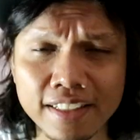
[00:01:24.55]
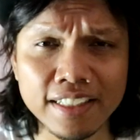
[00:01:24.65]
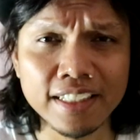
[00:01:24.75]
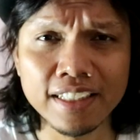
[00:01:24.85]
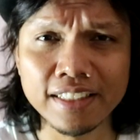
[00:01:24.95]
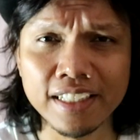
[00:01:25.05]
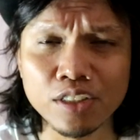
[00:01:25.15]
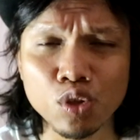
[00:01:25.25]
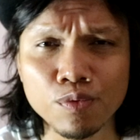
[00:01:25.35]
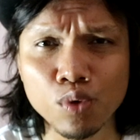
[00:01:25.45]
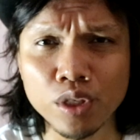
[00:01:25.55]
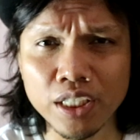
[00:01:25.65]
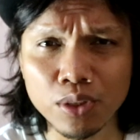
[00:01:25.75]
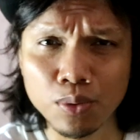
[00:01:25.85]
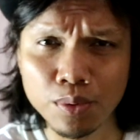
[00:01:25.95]
di saxofon
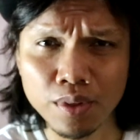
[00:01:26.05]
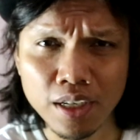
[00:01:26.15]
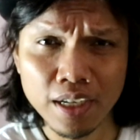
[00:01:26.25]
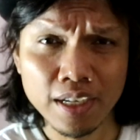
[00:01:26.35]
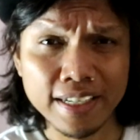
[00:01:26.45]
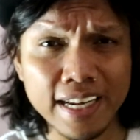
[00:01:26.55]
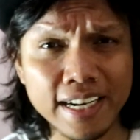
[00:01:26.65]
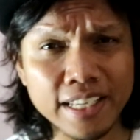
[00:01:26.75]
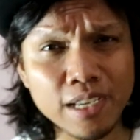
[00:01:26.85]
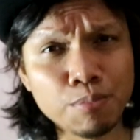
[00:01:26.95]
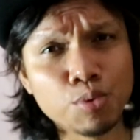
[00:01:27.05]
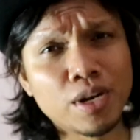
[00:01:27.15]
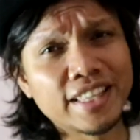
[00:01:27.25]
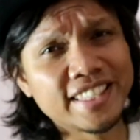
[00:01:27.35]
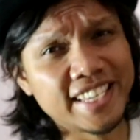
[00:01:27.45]
itu nadanya
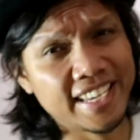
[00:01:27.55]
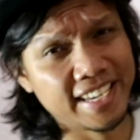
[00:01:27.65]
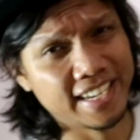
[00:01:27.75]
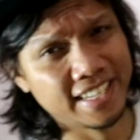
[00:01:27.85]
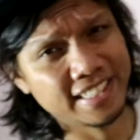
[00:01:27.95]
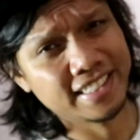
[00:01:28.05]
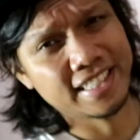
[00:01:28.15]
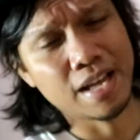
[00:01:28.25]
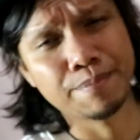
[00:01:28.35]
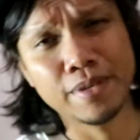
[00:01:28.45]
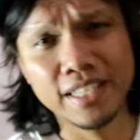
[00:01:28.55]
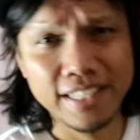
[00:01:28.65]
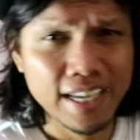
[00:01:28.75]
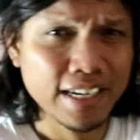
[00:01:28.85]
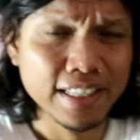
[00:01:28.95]
bukan C tapi
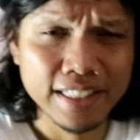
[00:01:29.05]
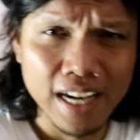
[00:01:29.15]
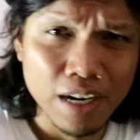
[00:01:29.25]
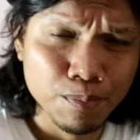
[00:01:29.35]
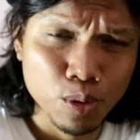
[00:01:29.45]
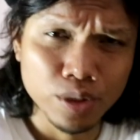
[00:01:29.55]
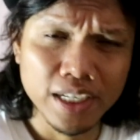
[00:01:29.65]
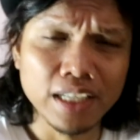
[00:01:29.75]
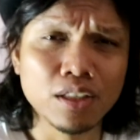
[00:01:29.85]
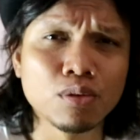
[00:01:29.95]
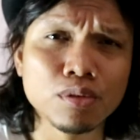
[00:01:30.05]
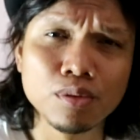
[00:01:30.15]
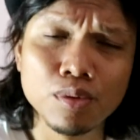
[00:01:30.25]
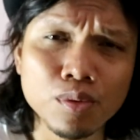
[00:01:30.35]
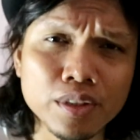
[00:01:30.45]
dia diterangkos atau
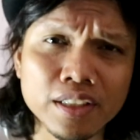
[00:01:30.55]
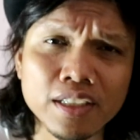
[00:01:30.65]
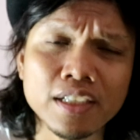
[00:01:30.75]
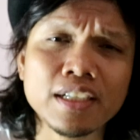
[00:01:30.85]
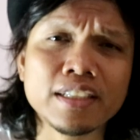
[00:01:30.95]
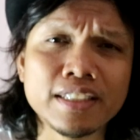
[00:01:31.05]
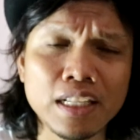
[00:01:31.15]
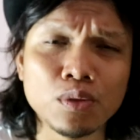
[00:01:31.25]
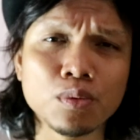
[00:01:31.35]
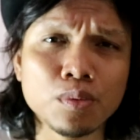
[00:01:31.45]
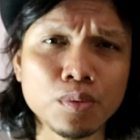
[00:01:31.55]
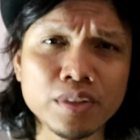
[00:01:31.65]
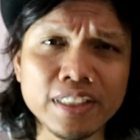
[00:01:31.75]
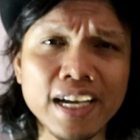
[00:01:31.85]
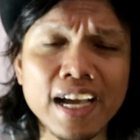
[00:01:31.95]
turun satu
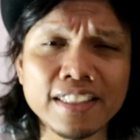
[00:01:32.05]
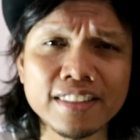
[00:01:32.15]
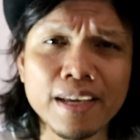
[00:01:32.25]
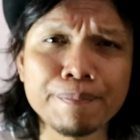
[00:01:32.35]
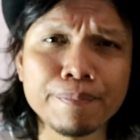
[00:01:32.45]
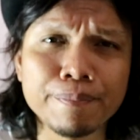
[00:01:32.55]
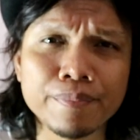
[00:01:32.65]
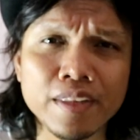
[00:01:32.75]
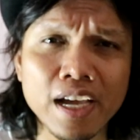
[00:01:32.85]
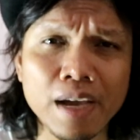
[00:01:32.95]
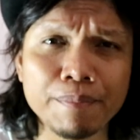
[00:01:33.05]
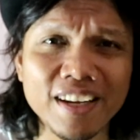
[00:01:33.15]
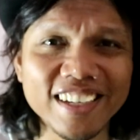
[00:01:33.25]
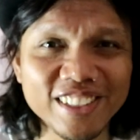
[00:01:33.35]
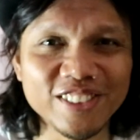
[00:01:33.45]
setengah step nah
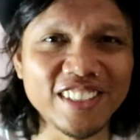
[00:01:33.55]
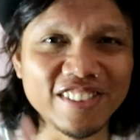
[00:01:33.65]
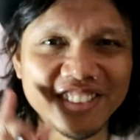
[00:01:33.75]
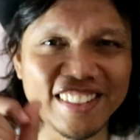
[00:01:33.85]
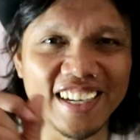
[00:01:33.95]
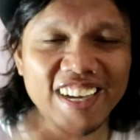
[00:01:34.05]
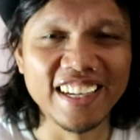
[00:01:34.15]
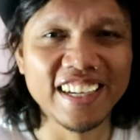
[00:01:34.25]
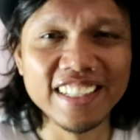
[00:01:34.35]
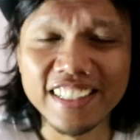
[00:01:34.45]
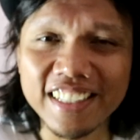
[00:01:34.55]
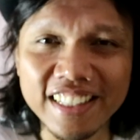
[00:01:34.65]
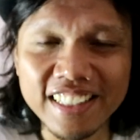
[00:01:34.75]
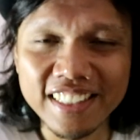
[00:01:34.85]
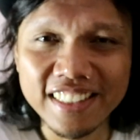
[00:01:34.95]
apalagi itu satu setengah ya
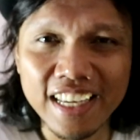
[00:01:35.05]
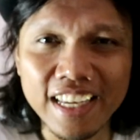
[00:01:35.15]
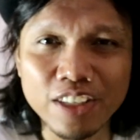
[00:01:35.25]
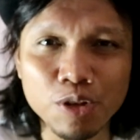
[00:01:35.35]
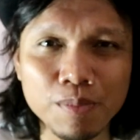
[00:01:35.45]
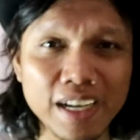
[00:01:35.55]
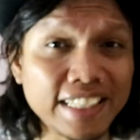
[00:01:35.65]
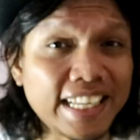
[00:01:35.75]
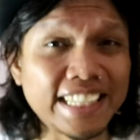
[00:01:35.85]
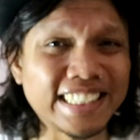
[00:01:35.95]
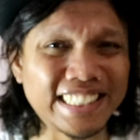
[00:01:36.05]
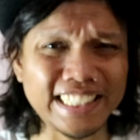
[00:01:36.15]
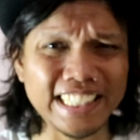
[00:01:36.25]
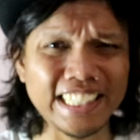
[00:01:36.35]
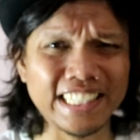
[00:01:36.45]
nanti saya coba jelasin
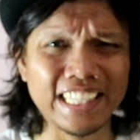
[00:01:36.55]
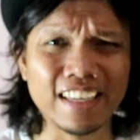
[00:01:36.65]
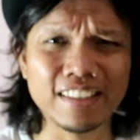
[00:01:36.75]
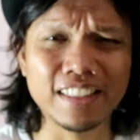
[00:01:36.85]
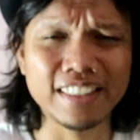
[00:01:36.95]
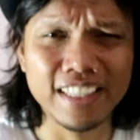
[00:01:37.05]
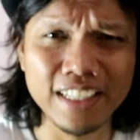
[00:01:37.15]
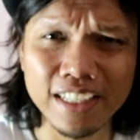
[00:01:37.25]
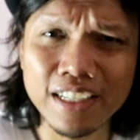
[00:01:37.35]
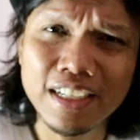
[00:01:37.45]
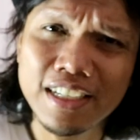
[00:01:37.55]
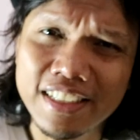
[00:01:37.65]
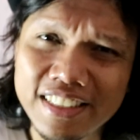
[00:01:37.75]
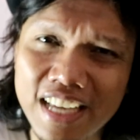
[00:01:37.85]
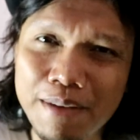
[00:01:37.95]
sedikit ya jadi
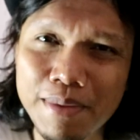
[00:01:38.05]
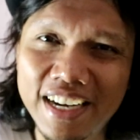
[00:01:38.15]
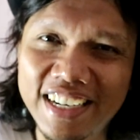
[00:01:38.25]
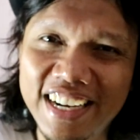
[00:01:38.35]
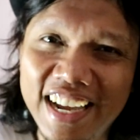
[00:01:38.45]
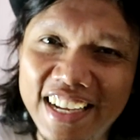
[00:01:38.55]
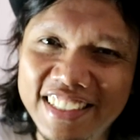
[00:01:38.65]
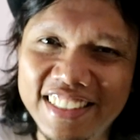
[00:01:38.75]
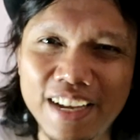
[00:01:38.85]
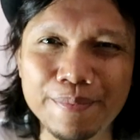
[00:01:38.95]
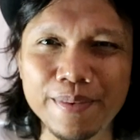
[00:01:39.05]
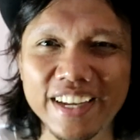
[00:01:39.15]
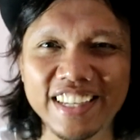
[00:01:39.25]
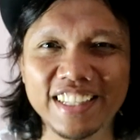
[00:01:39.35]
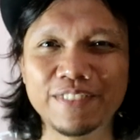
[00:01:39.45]
sabar ya
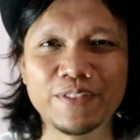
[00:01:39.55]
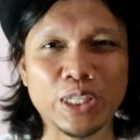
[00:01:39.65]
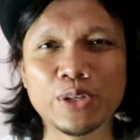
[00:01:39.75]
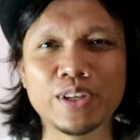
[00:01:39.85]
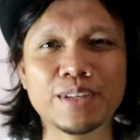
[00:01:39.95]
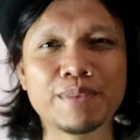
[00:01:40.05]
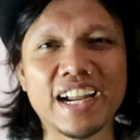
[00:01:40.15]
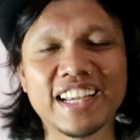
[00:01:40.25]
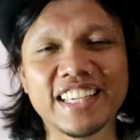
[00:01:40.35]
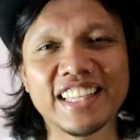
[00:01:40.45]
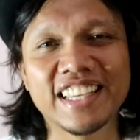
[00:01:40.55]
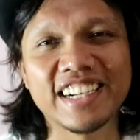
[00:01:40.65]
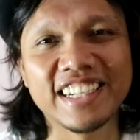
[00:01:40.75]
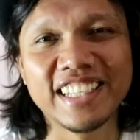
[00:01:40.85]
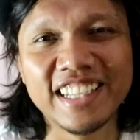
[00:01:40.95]
sampai video ini berakhir
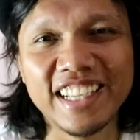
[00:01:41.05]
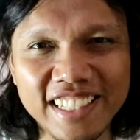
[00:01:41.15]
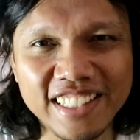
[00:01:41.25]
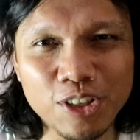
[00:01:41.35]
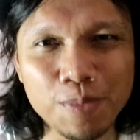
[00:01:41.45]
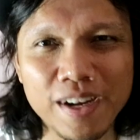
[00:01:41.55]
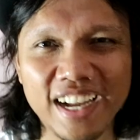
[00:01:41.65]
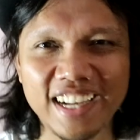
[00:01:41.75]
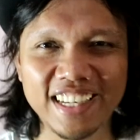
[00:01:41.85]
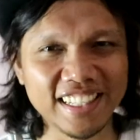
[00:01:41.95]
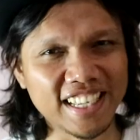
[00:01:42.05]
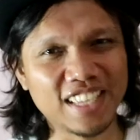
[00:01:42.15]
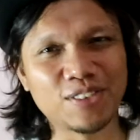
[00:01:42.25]
coba kita